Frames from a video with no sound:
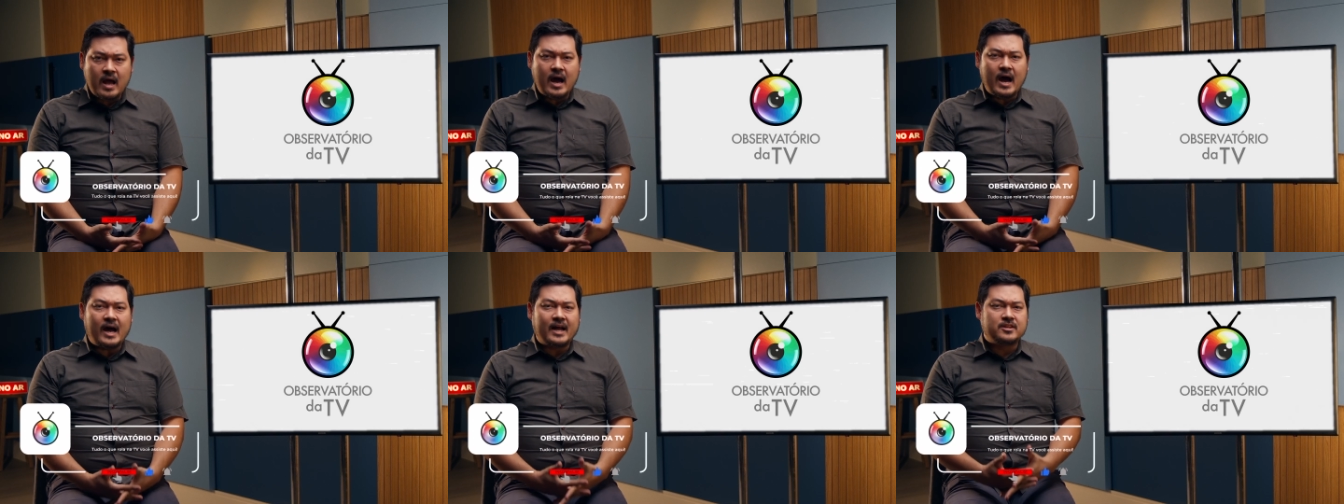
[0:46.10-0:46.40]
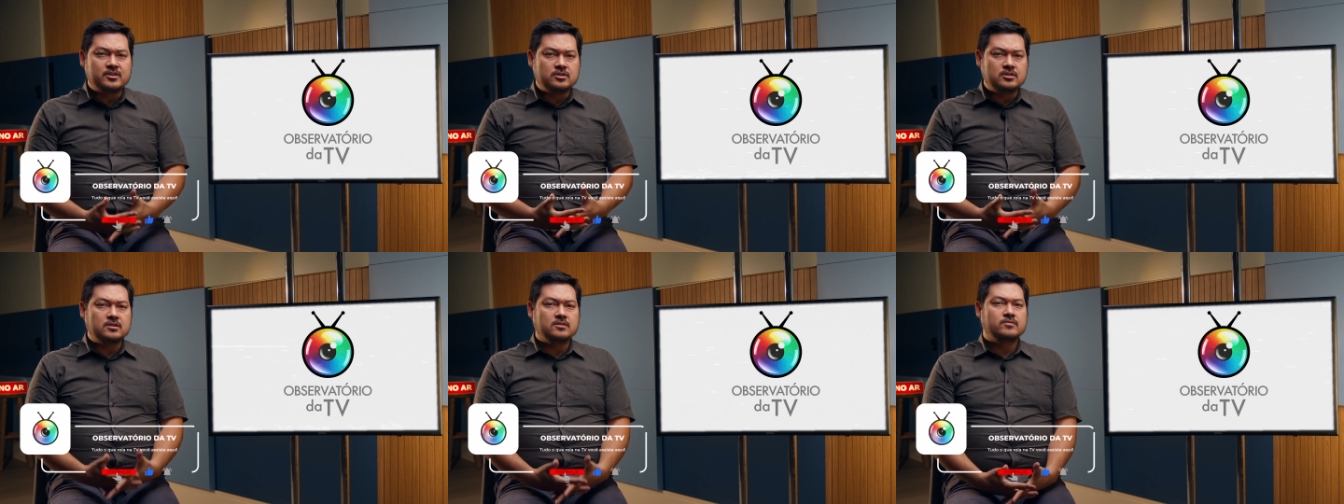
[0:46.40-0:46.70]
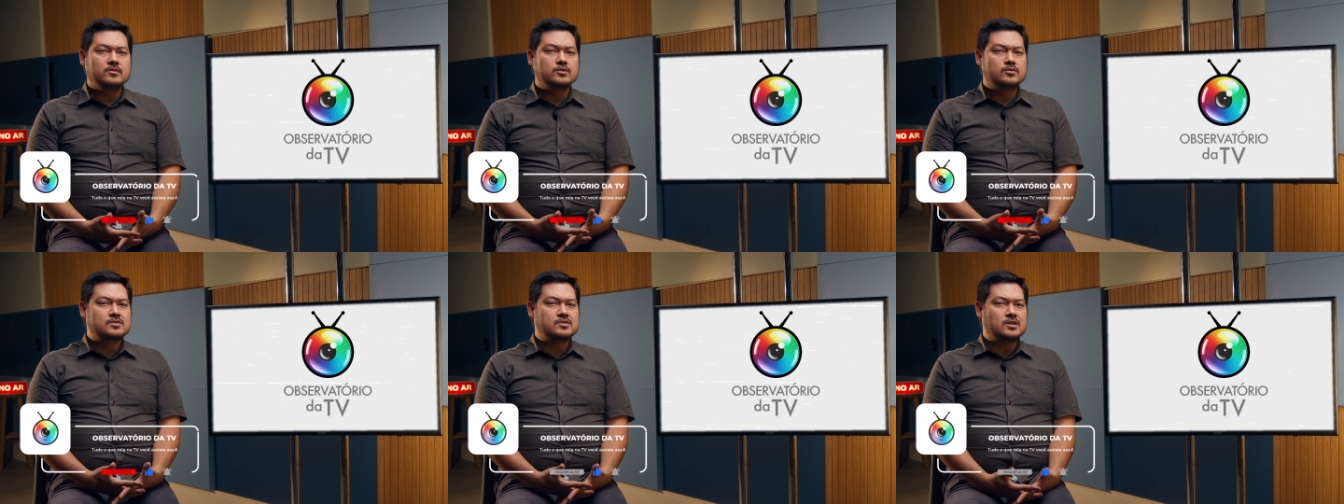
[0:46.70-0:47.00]

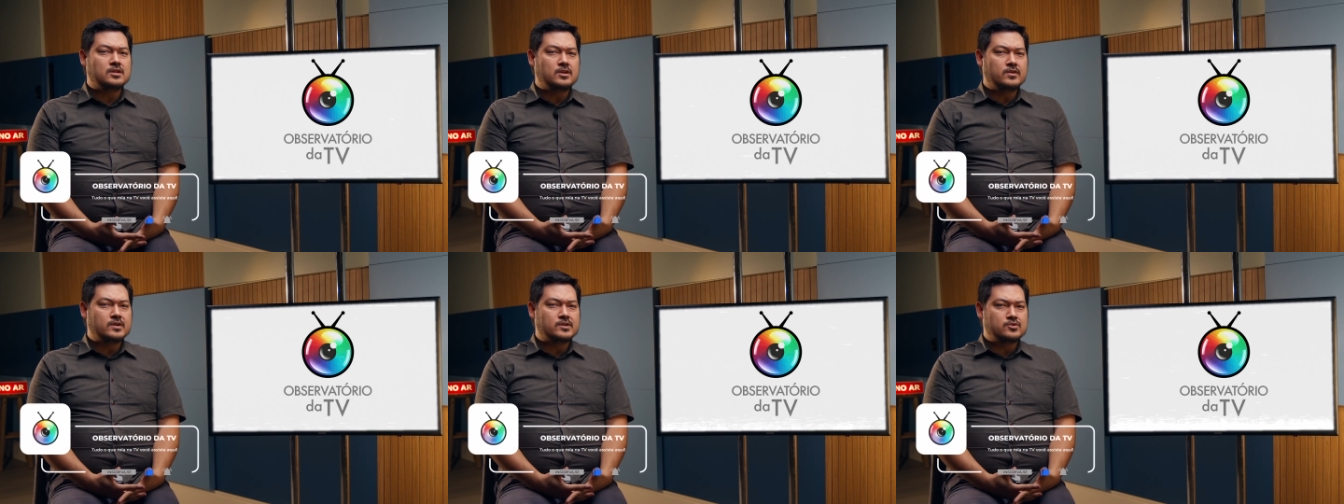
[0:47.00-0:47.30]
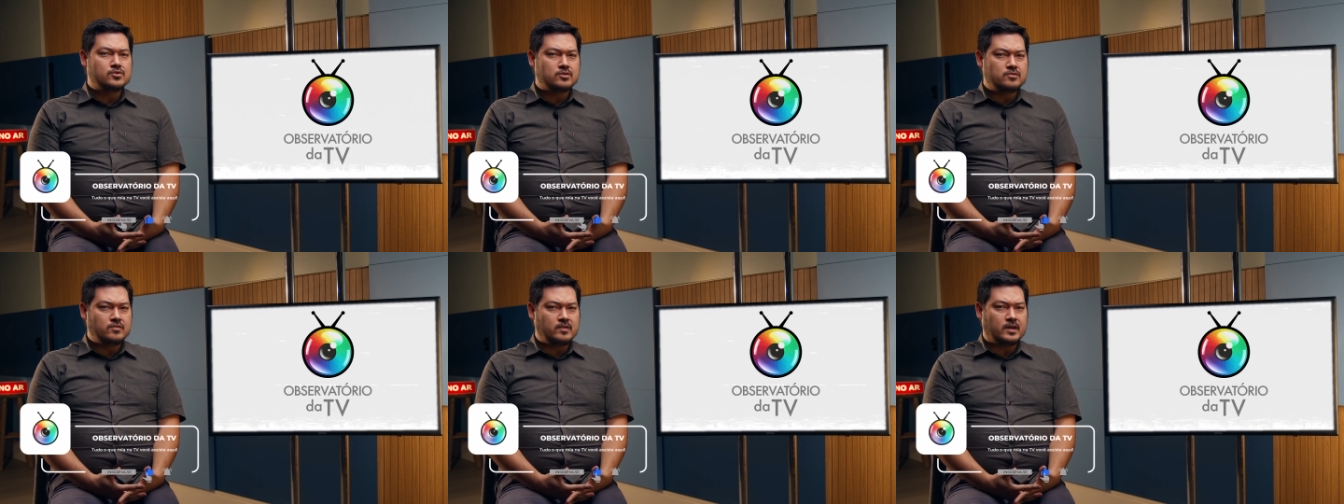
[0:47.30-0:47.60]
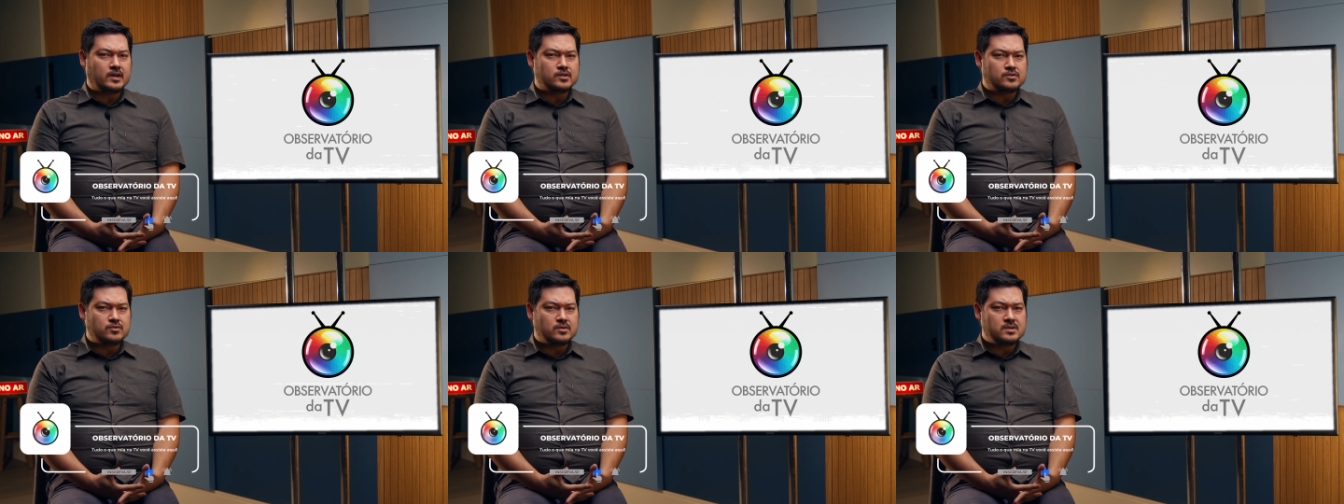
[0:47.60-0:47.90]
Ative no sininho as
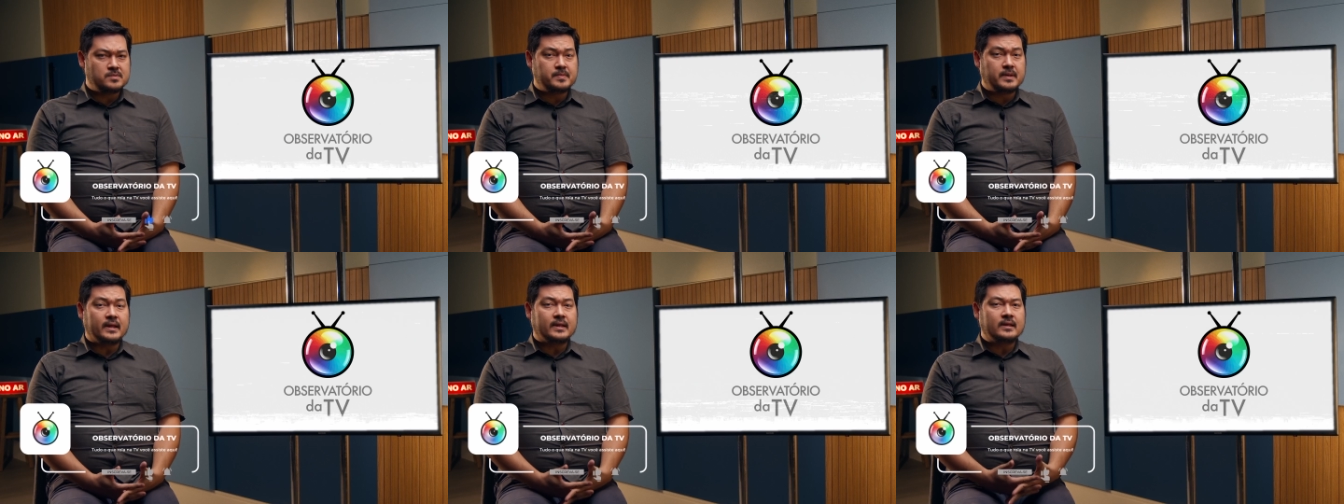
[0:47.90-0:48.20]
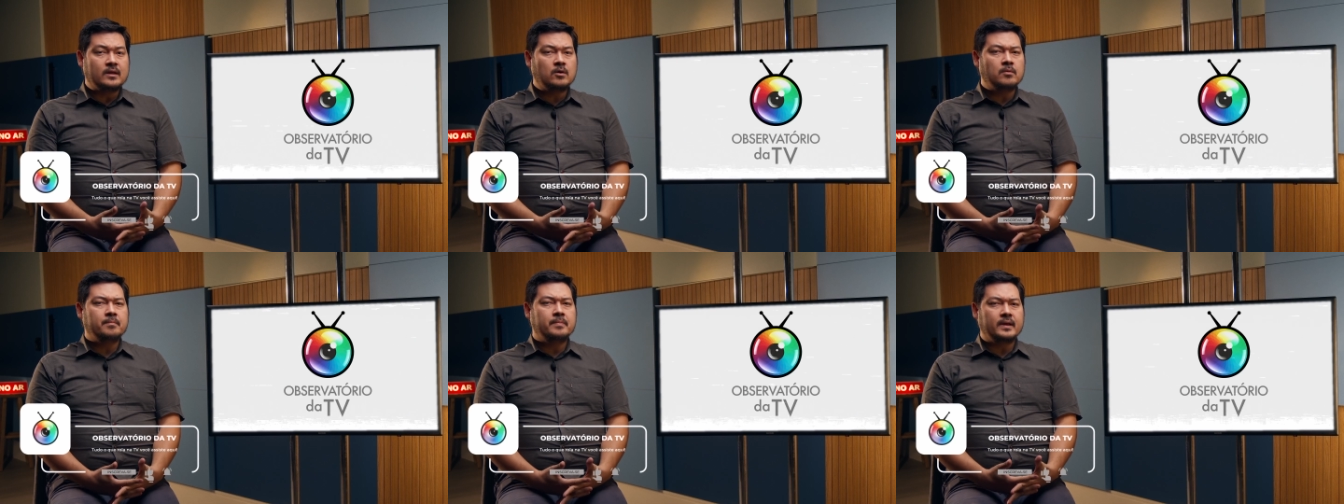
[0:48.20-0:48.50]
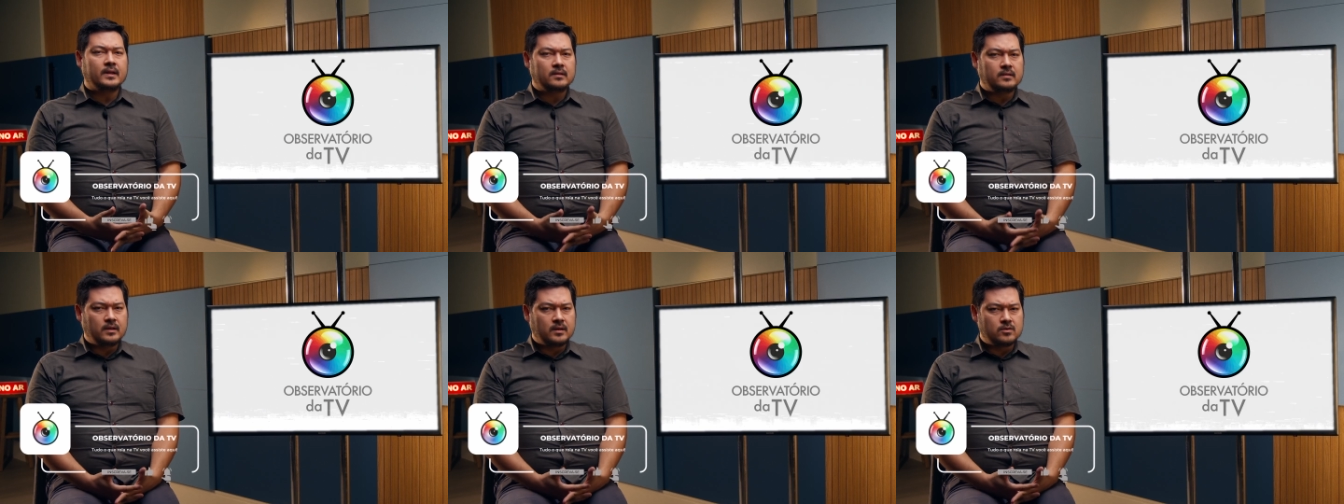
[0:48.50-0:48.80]
notificações para não
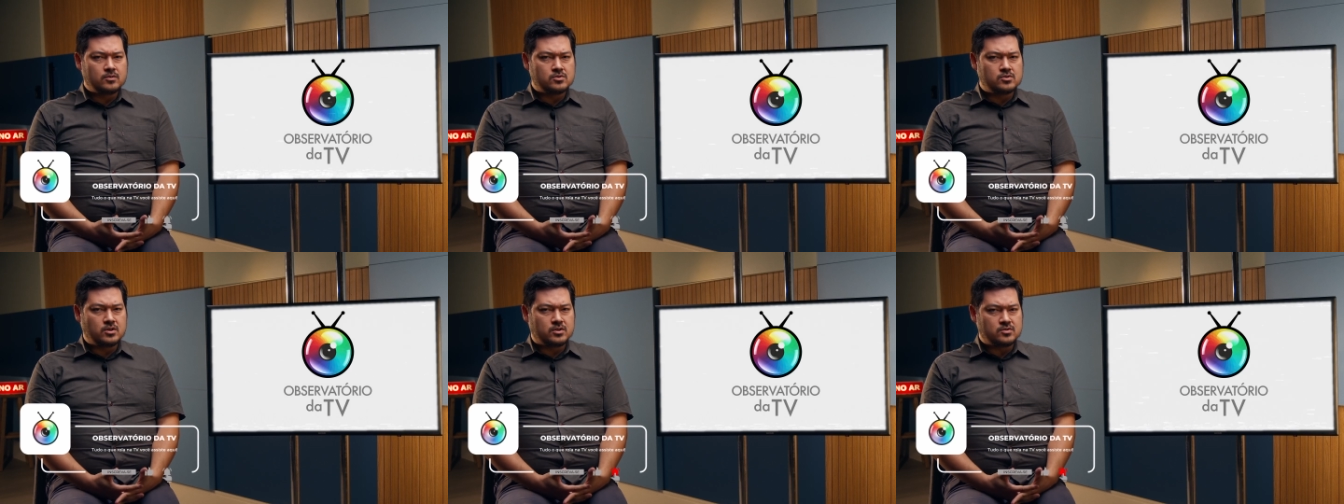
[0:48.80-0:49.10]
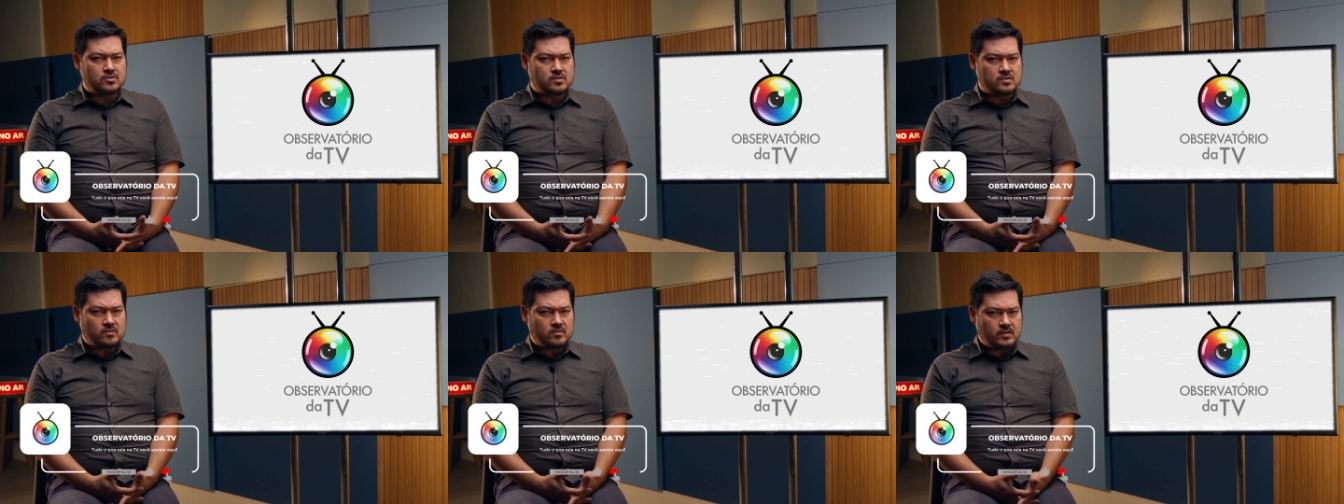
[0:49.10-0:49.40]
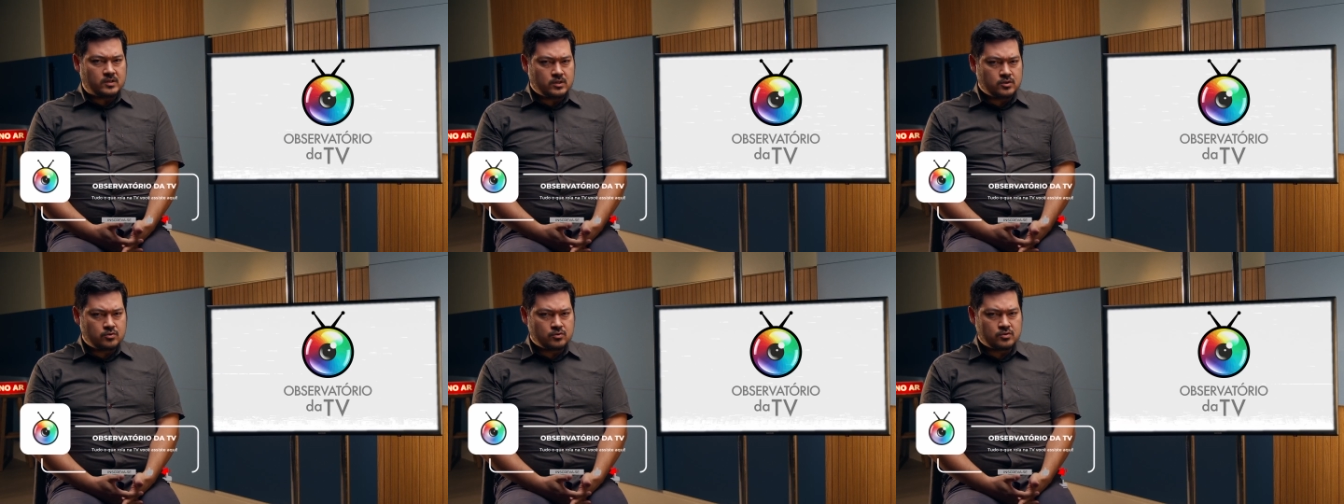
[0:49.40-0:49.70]
perder os nossos
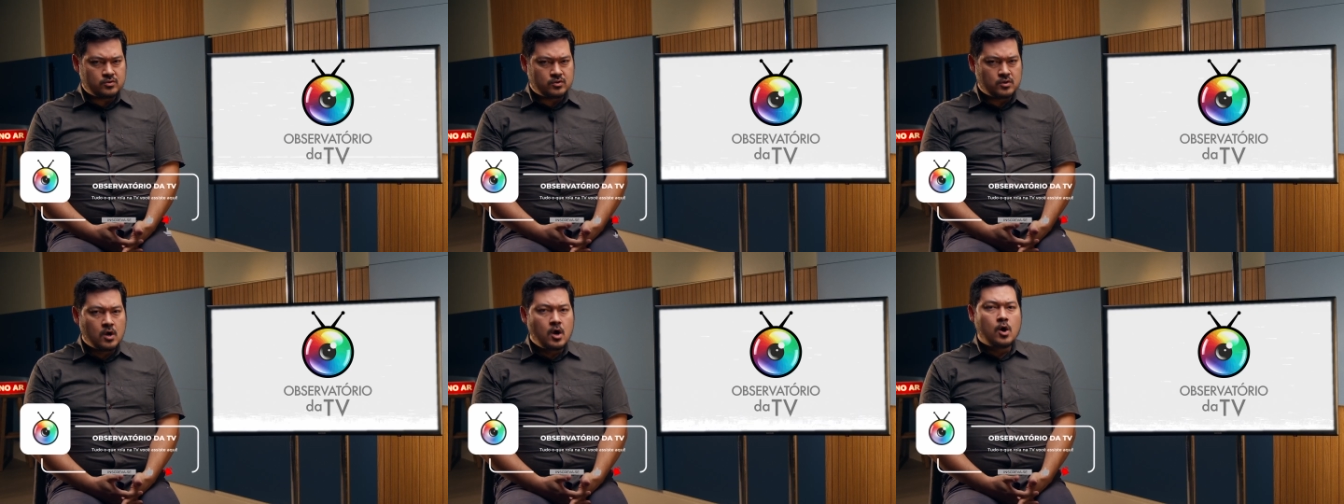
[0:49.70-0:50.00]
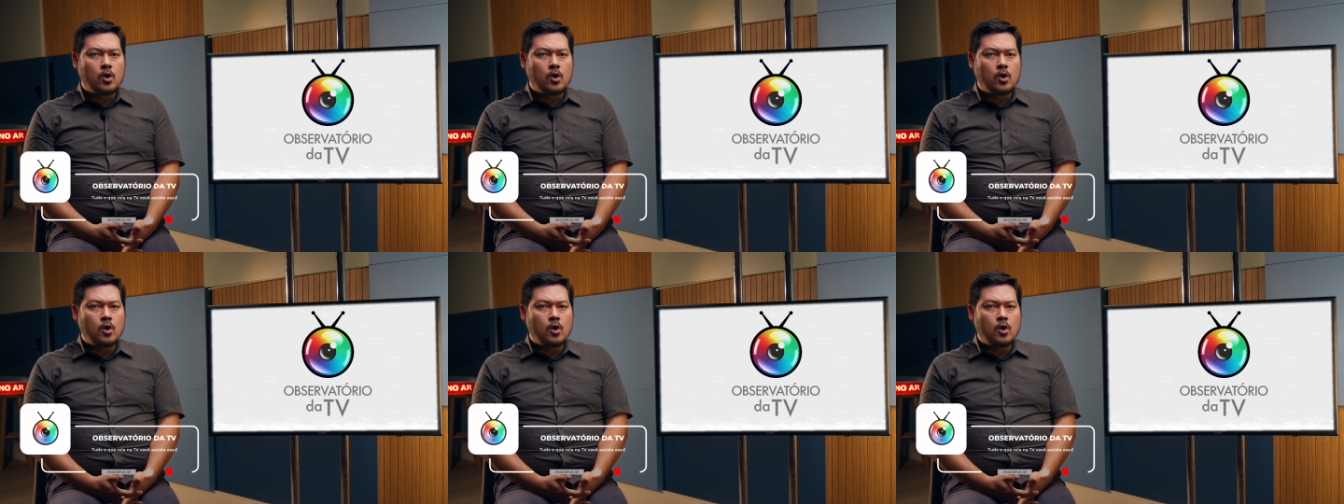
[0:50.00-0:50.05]
vídeos.